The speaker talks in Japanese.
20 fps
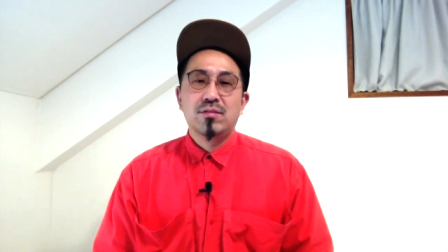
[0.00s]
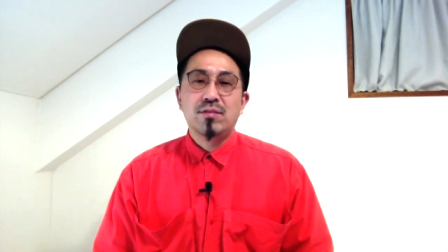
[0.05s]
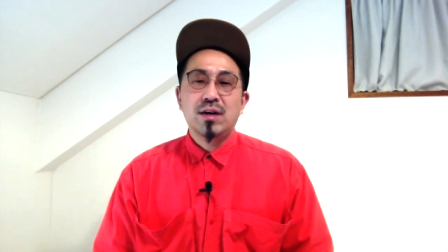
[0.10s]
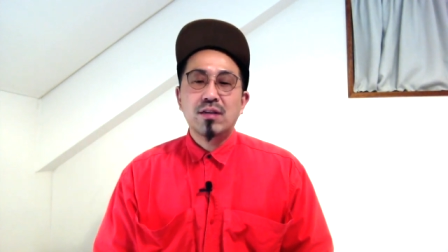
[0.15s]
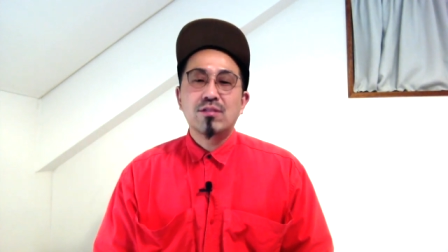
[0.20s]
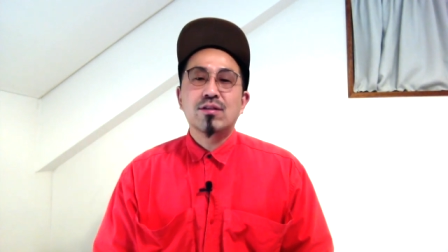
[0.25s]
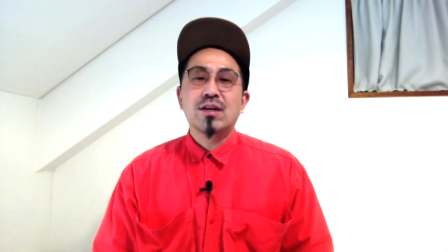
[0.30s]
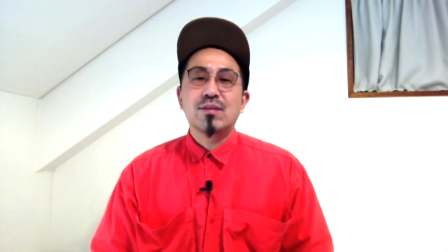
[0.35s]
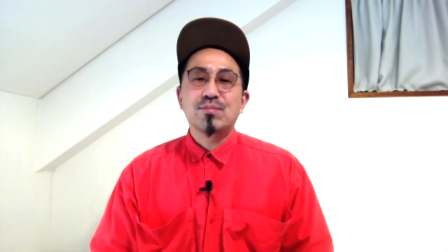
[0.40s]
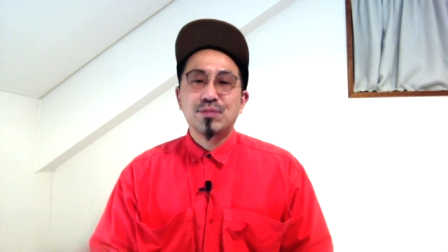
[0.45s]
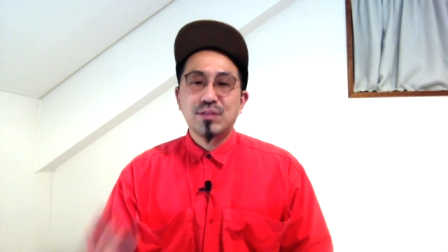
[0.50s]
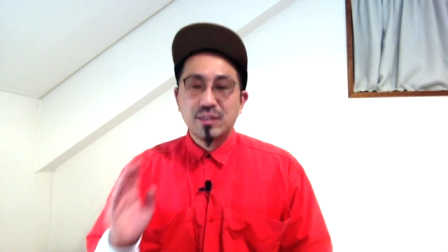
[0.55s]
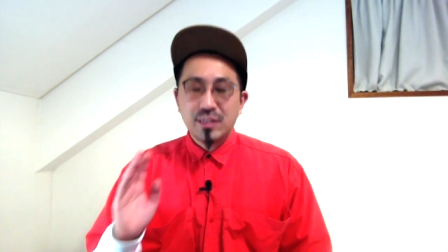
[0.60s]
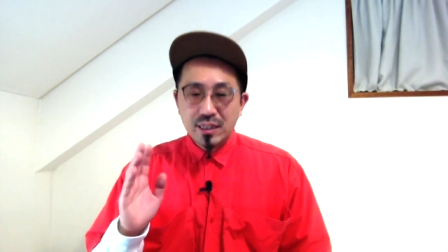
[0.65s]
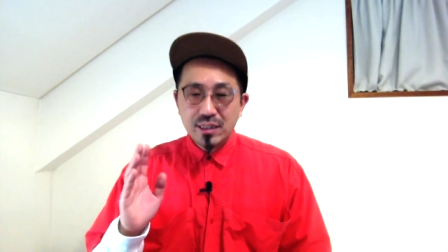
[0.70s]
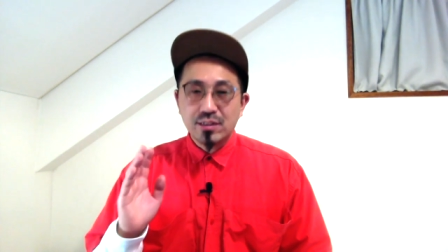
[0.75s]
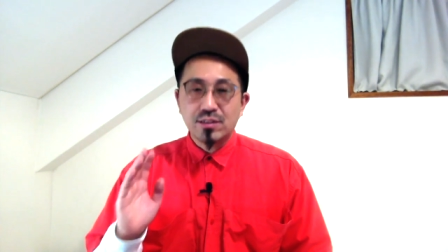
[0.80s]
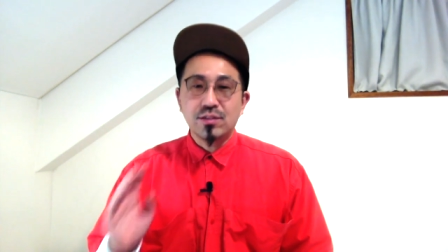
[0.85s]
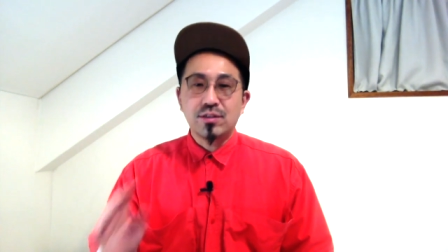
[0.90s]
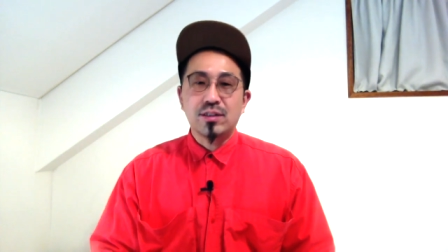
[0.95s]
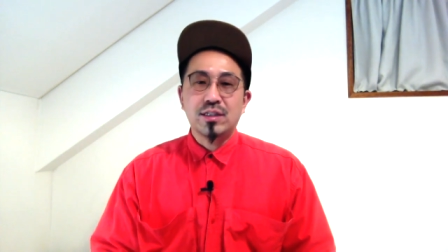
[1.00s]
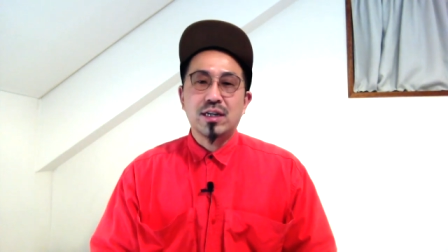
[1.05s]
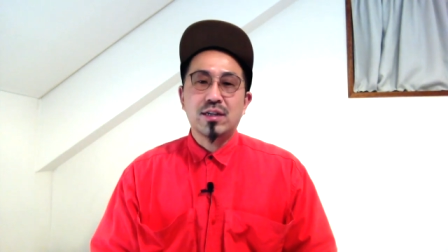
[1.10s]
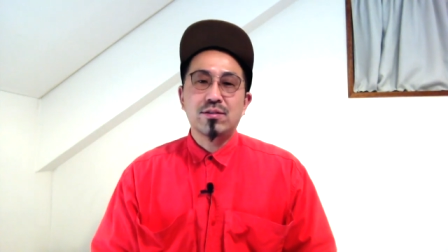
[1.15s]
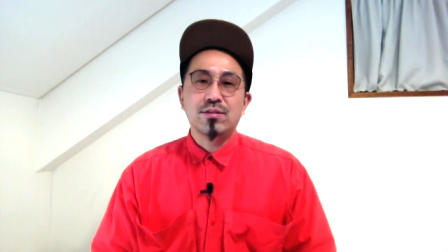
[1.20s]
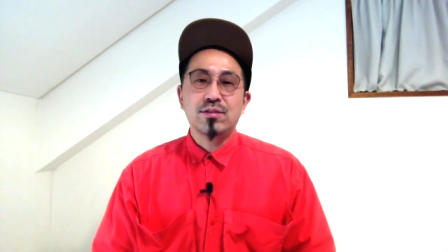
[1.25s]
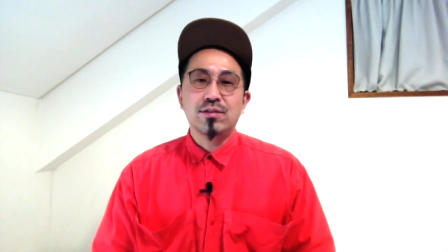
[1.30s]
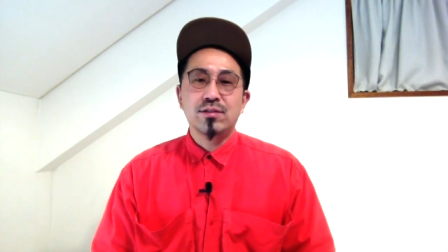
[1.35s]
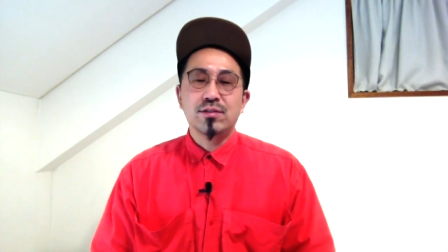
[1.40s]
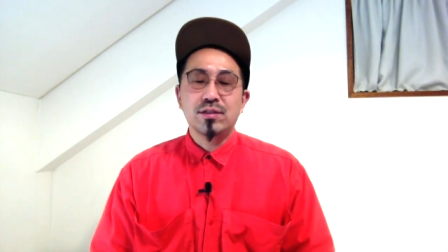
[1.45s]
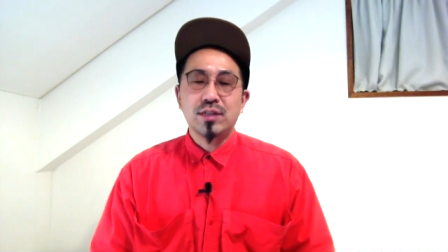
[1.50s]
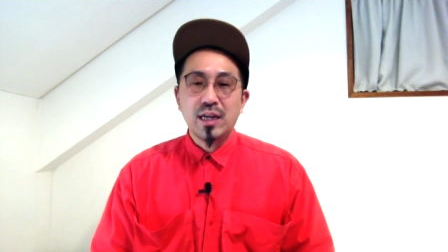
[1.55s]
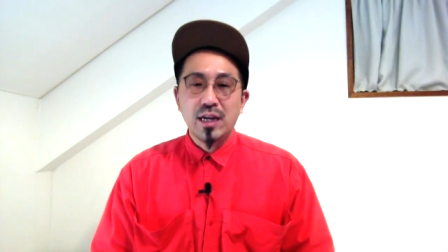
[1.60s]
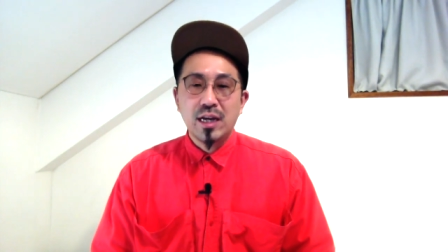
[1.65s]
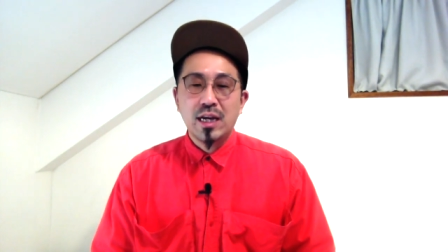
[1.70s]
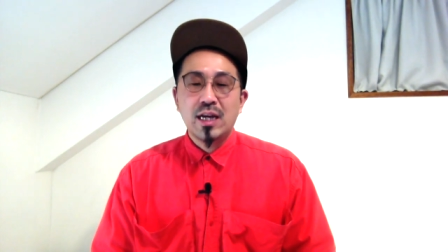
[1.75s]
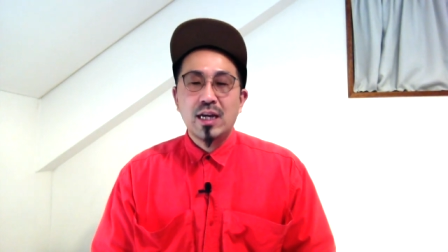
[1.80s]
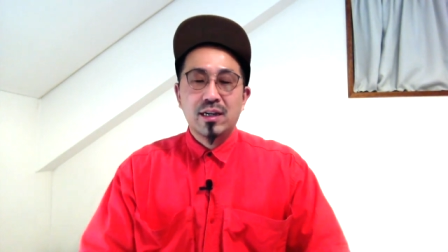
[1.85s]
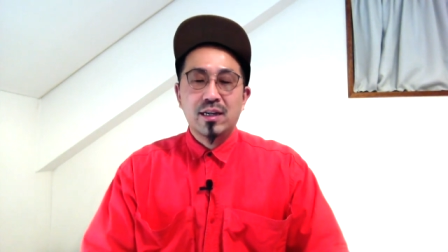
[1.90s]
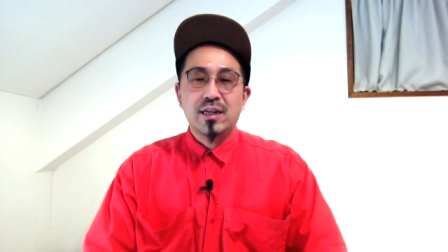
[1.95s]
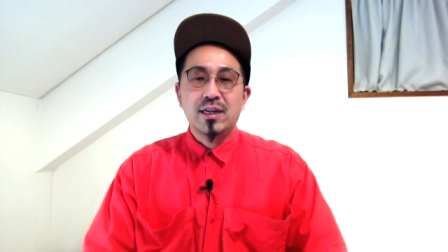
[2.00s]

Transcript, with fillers: ワールドカップ選手になるというね、